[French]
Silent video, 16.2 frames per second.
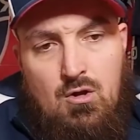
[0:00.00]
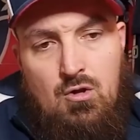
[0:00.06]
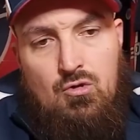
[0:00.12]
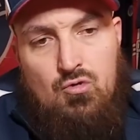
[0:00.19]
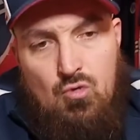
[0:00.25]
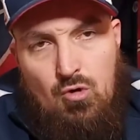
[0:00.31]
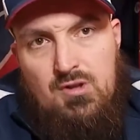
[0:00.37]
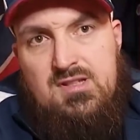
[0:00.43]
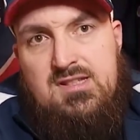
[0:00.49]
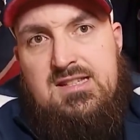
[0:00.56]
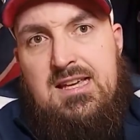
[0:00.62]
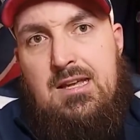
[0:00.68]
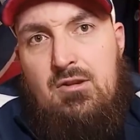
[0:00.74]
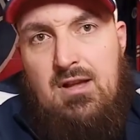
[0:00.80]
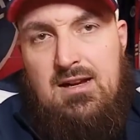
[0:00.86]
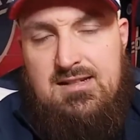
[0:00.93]
Nous
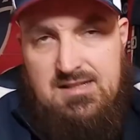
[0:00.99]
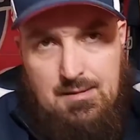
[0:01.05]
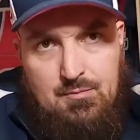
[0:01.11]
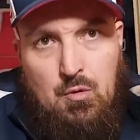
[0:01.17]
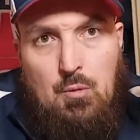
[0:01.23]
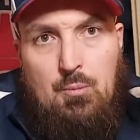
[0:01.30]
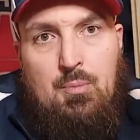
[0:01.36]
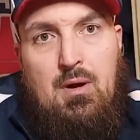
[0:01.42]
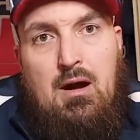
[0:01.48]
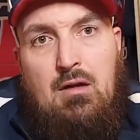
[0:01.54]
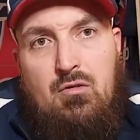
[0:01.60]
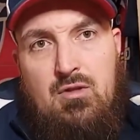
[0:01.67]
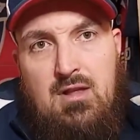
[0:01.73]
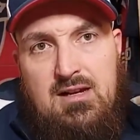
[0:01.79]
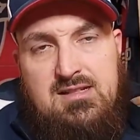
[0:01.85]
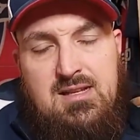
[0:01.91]
aussi, nous n'acceptons pas,
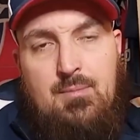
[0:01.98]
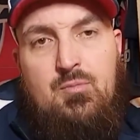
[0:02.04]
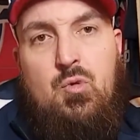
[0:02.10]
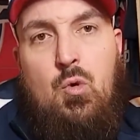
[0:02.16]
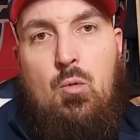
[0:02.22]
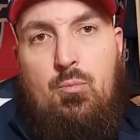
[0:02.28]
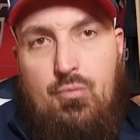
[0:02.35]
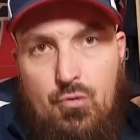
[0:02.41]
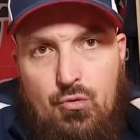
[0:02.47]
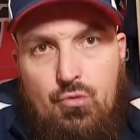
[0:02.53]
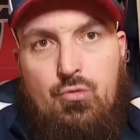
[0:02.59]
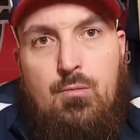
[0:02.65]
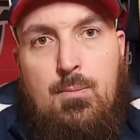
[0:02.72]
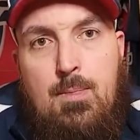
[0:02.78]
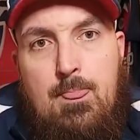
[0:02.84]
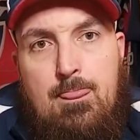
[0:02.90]
nous n'acceptons
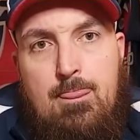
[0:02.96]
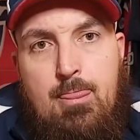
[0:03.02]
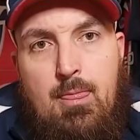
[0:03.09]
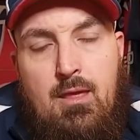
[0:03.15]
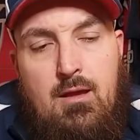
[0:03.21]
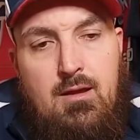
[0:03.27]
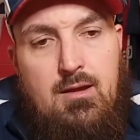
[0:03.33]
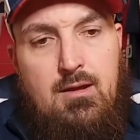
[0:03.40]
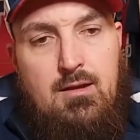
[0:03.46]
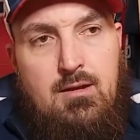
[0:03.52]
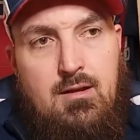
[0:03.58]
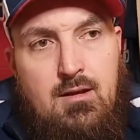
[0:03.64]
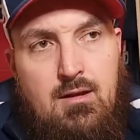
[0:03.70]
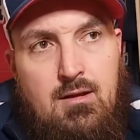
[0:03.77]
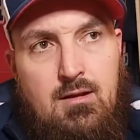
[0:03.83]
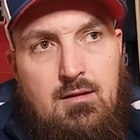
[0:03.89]
plus
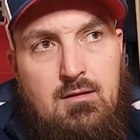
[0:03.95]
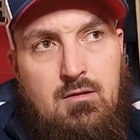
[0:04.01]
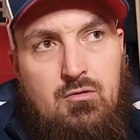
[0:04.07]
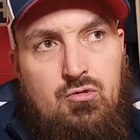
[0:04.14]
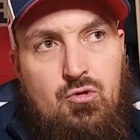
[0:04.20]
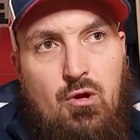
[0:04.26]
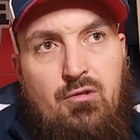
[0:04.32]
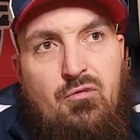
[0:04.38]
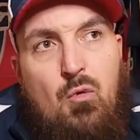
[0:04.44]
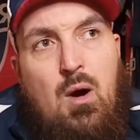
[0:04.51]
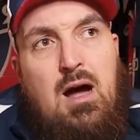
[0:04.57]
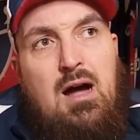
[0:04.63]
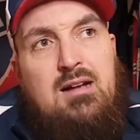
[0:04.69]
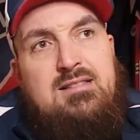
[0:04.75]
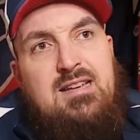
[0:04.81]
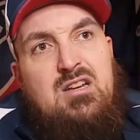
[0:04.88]
de
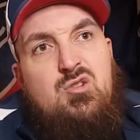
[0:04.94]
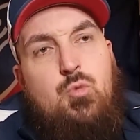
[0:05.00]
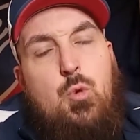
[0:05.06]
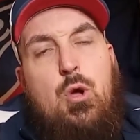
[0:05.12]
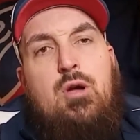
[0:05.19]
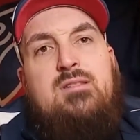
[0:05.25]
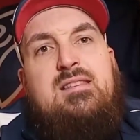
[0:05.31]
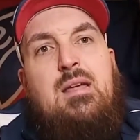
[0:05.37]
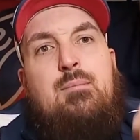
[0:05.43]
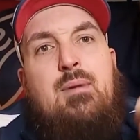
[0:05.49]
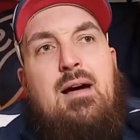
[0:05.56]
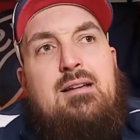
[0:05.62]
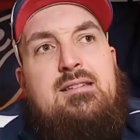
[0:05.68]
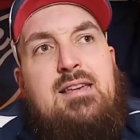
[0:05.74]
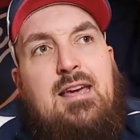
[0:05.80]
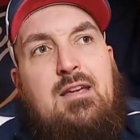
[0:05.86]
voir des joueurs
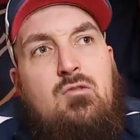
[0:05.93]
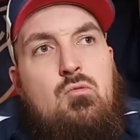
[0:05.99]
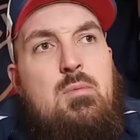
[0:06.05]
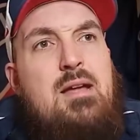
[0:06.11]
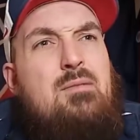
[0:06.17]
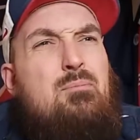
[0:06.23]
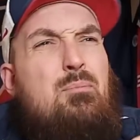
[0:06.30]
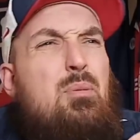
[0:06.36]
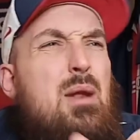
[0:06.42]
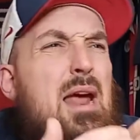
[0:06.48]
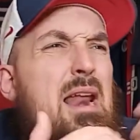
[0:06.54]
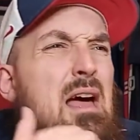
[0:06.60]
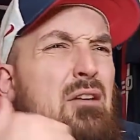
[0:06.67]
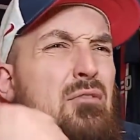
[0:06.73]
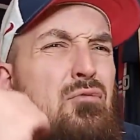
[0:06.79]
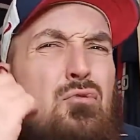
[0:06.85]
débarquer, nous mettre plein
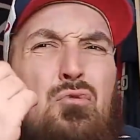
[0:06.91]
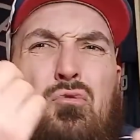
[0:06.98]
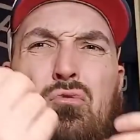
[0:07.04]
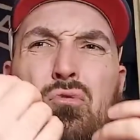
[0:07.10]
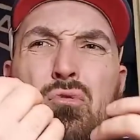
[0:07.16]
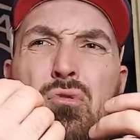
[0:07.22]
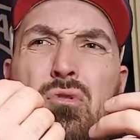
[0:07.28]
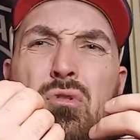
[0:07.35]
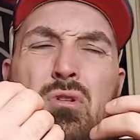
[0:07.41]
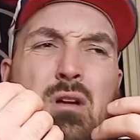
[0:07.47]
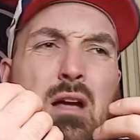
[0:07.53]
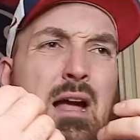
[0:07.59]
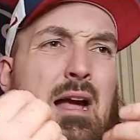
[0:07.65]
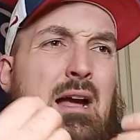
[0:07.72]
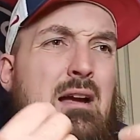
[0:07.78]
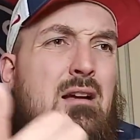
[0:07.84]
la vue,
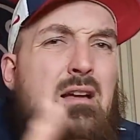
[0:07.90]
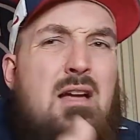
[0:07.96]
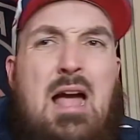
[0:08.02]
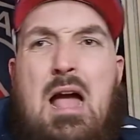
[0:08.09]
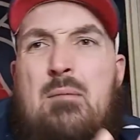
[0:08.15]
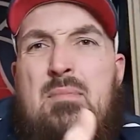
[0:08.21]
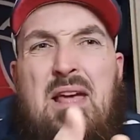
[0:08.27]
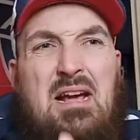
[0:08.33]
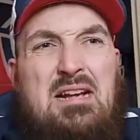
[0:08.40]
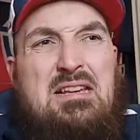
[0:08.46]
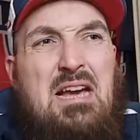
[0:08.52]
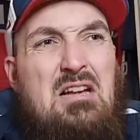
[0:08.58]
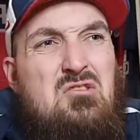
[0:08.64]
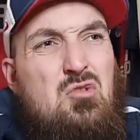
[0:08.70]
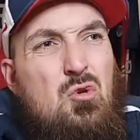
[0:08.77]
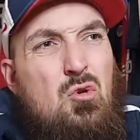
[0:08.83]
Hein? un
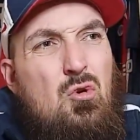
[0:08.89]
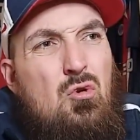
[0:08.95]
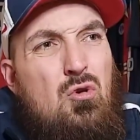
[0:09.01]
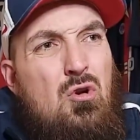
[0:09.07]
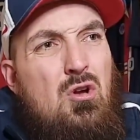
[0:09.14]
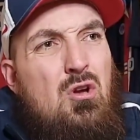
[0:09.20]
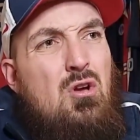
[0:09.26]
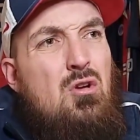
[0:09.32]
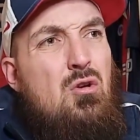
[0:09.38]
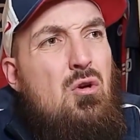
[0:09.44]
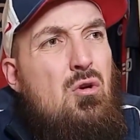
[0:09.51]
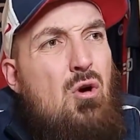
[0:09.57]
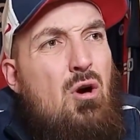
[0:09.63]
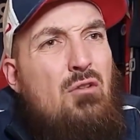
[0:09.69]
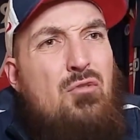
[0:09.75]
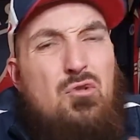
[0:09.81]
mercato, euh,
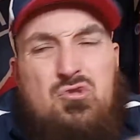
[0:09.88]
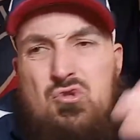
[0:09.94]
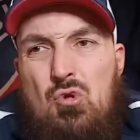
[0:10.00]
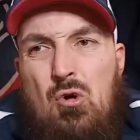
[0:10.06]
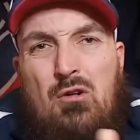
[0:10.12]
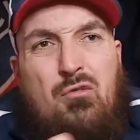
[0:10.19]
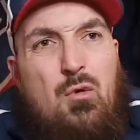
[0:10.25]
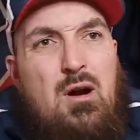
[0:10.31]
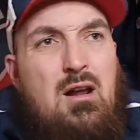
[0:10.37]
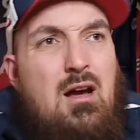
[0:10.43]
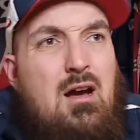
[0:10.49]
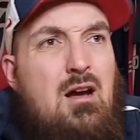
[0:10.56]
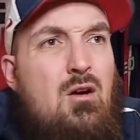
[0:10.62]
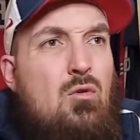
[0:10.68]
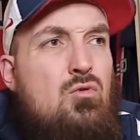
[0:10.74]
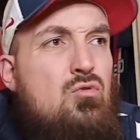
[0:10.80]
en veux-tu, en
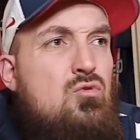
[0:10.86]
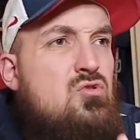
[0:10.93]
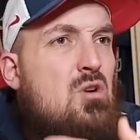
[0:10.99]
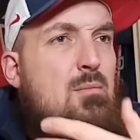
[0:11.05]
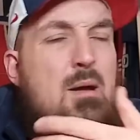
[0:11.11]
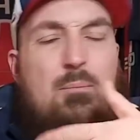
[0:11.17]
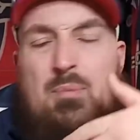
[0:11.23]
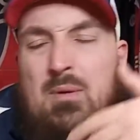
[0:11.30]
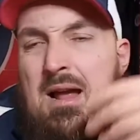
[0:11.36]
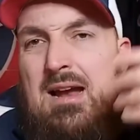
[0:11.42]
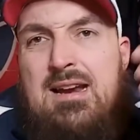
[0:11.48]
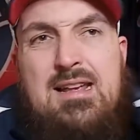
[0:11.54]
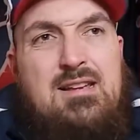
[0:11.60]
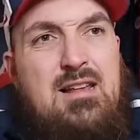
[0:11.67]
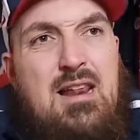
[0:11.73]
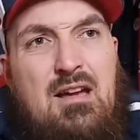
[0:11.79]
voilà, on nous en met plein
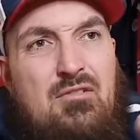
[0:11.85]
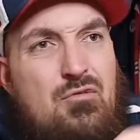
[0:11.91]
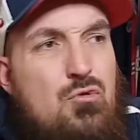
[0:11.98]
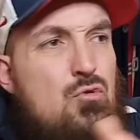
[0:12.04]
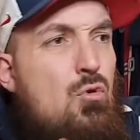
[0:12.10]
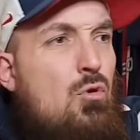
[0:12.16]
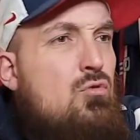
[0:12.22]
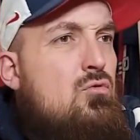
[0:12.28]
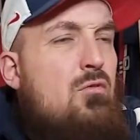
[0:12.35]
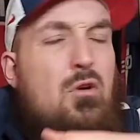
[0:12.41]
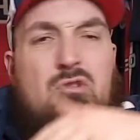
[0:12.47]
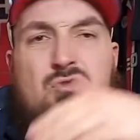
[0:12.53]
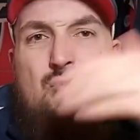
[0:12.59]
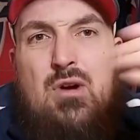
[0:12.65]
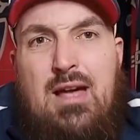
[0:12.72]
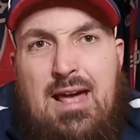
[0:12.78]
les, la vue, on nous vend
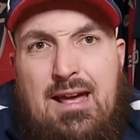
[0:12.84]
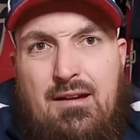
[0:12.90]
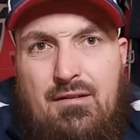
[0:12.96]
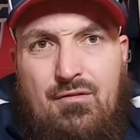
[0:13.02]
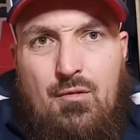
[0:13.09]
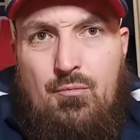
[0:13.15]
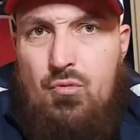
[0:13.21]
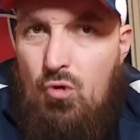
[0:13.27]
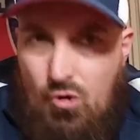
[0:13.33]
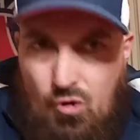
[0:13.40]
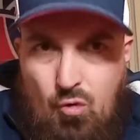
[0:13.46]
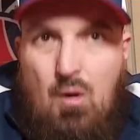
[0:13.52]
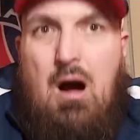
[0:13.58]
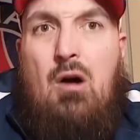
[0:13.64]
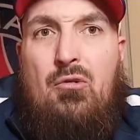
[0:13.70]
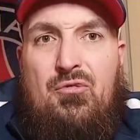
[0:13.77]
du rêve.
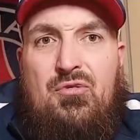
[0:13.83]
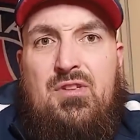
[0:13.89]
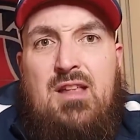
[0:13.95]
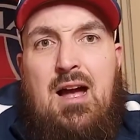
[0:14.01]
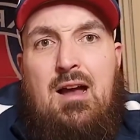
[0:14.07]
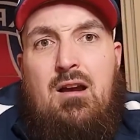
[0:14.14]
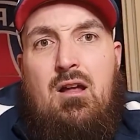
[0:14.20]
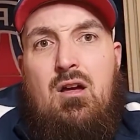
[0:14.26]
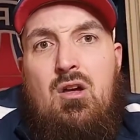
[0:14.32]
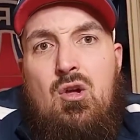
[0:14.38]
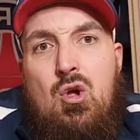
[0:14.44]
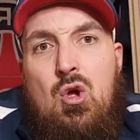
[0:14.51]
Pourquoi au final